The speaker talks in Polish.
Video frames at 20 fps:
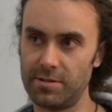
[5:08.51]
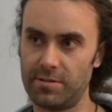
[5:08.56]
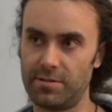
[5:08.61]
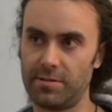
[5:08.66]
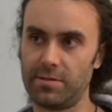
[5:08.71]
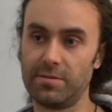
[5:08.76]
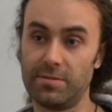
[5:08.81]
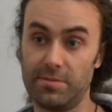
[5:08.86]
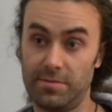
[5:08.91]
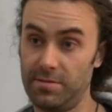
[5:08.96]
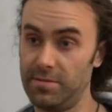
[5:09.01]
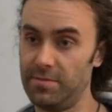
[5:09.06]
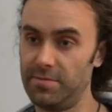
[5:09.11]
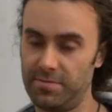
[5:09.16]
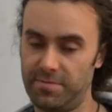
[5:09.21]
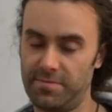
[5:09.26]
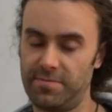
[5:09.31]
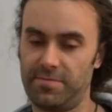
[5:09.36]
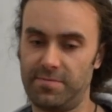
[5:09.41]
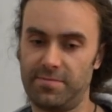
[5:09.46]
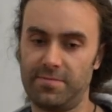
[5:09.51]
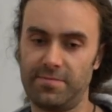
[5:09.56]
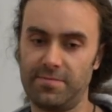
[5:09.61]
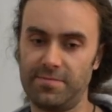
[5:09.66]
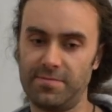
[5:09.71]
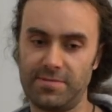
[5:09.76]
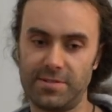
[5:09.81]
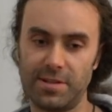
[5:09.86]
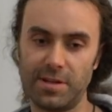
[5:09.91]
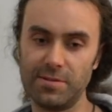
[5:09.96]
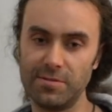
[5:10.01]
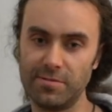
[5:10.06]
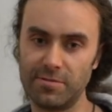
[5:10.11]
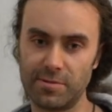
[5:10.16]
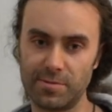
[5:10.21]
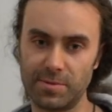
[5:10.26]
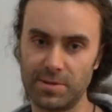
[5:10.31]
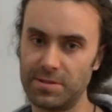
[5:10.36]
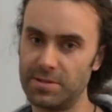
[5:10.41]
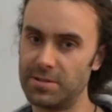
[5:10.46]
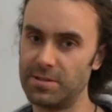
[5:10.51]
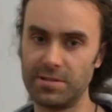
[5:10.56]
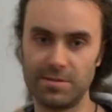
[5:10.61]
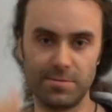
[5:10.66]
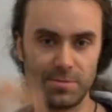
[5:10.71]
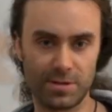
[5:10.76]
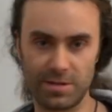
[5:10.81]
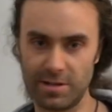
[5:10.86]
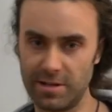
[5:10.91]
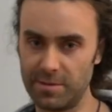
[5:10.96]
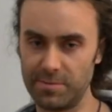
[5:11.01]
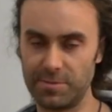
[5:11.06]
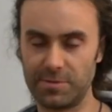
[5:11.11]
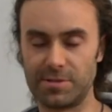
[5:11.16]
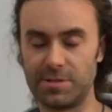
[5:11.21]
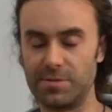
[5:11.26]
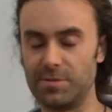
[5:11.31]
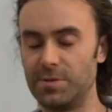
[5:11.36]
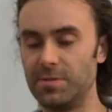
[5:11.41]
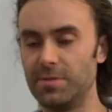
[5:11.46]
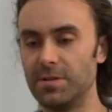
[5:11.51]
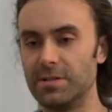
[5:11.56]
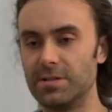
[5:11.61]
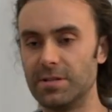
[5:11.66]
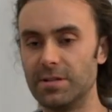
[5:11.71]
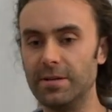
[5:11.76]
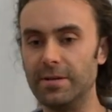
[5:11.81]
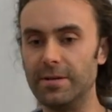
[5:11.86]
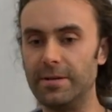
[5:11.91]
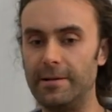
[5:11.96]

Tak naprawdę w, sali informatycznej nie myślałem o całym świecie.